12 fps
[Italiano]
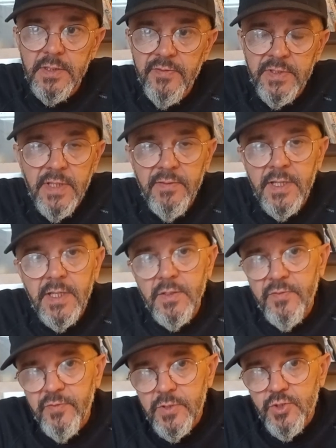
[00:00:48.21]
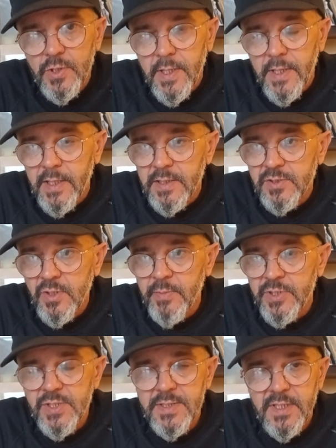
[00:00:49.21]
diventava anche difficile
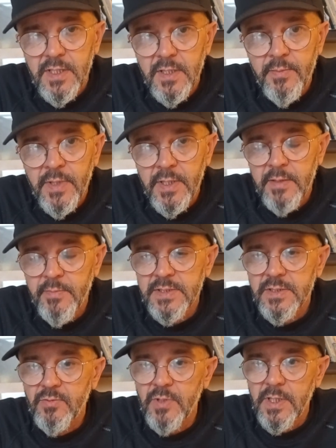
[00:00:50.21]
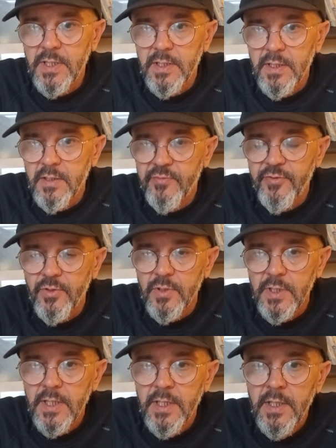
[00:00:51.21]
insomma, gestirli in mezzo a quella
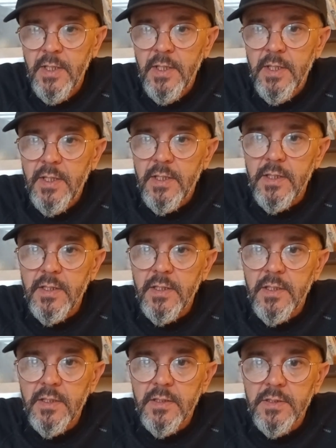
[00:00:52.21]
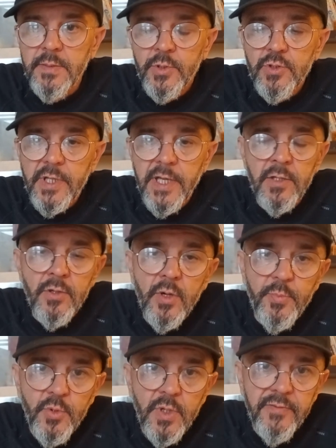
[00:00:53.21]
folla. Eh, di modo che
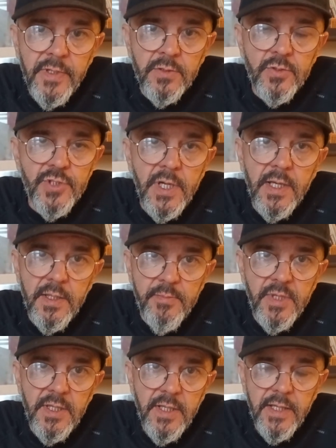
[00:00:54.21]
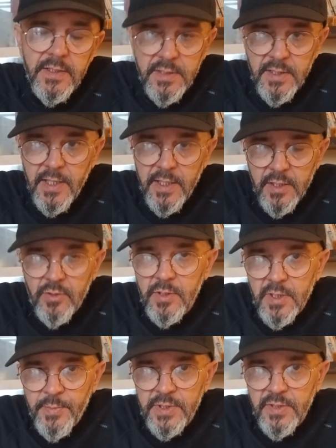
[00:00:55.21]
noi, pur avendo già i biglietti e
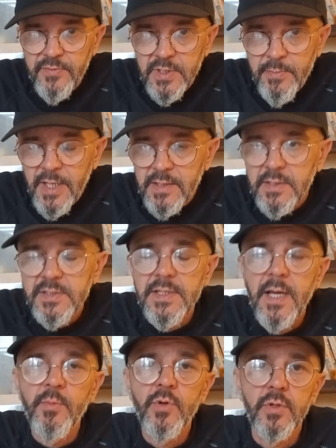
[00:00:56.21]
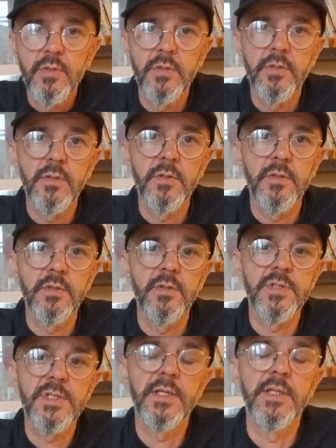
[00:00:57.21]
regolarmente vedimati, siamo eh,
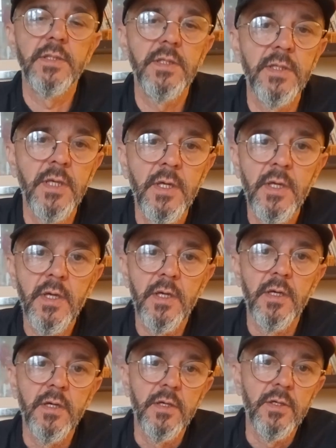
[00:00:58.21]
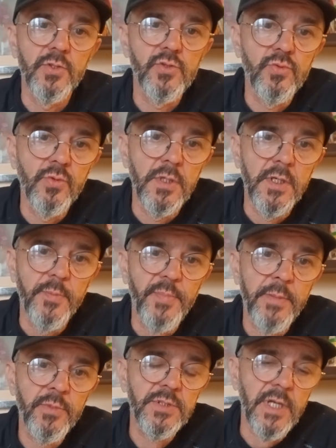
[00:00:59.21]
saliti eh, sul
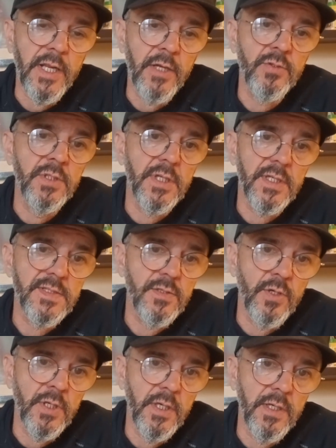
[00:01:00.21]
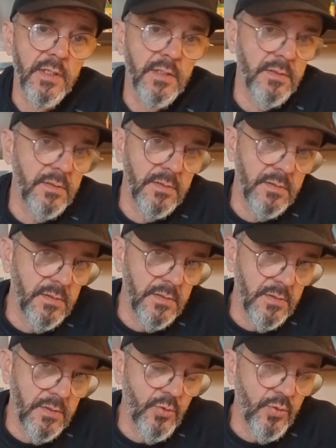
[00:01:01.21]
primo treno in direzione eh,
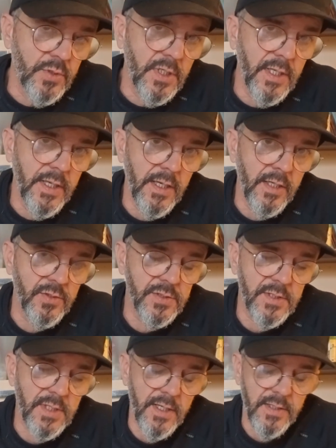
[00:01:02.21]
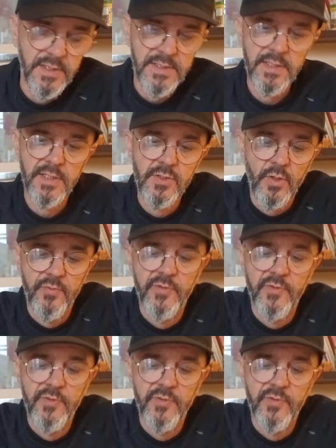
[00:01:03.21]
utile alla nostra destinazione